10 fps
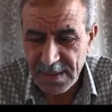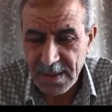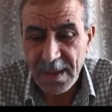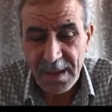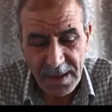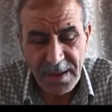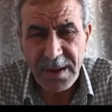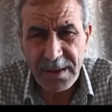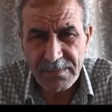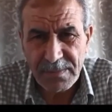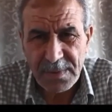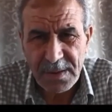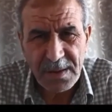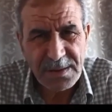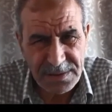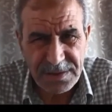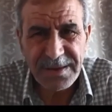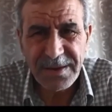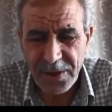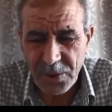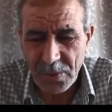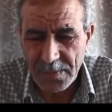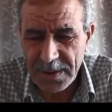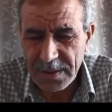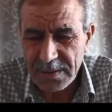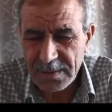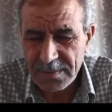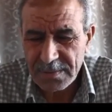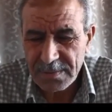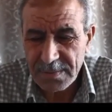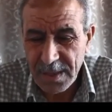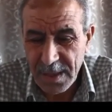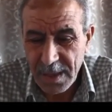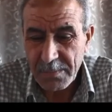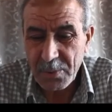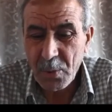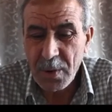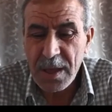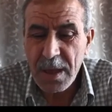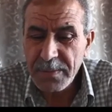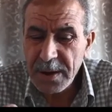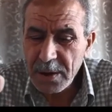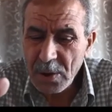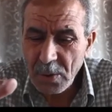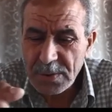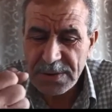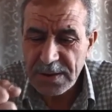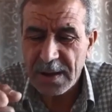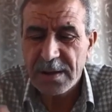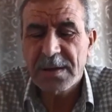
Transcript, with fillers: قريب تسنى يومك بكل بنا نقلعو سنانك